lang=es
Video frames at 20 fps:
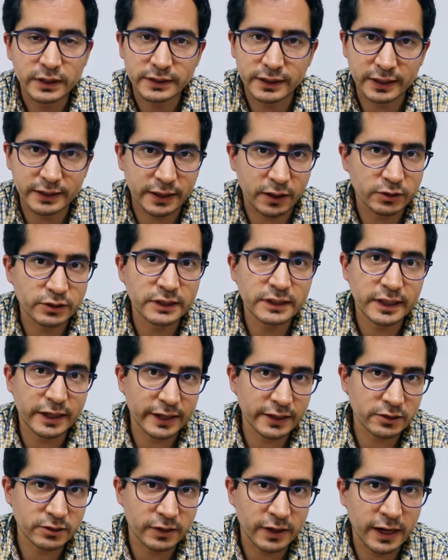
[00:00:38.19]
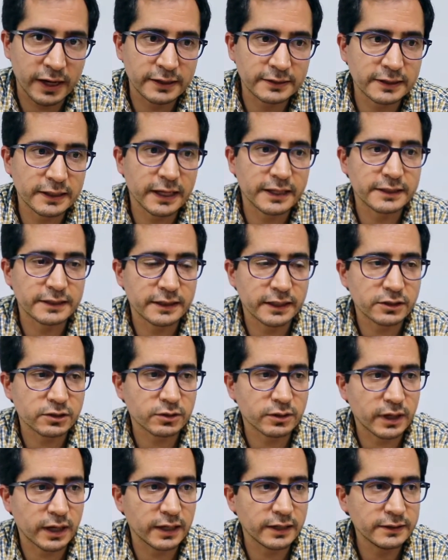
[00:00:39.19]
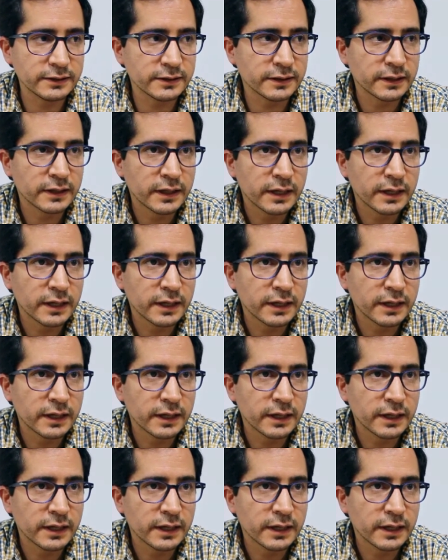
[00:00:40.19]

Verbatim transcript: tratados internacionales y leyes nacionales.